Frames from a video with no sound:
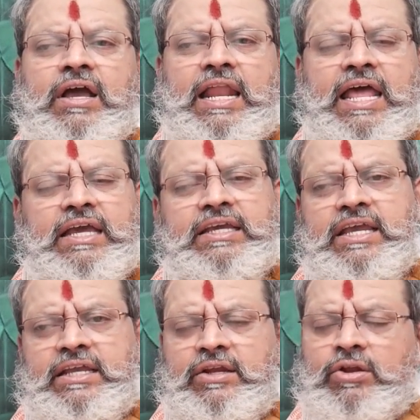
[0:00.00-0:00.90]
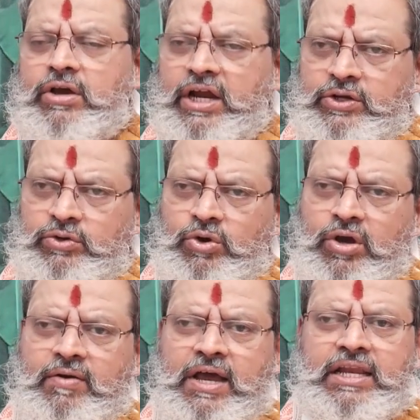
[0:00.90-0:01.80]
అలాగే ఇల్లు
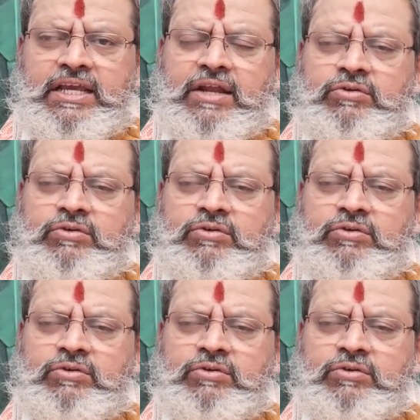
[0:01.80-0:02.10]
కట్టుకోవాలి